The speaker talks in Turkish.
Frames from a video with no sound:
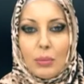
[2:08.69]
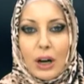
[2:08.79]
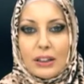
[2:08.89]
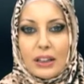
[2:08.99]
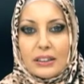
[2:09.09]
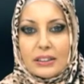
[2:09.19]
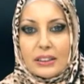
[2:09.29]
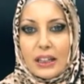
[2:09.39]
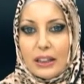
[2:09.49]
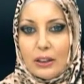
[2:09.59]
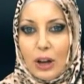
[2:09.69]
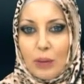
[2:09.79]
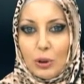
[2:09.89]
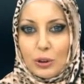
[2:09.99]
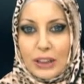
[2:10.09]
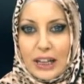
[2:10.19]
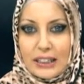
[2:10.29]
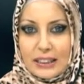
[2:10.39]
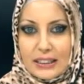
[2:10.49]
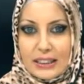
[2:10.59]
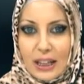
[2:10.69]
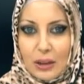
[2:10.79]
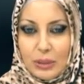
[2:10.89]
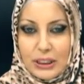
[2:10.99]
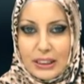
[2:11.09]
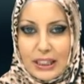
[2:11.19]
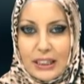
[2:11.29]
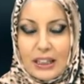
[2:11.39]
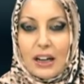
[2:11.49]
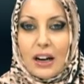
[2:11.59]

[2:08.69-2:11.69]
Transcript: Bağnazların en önemli özelliklerinden biri de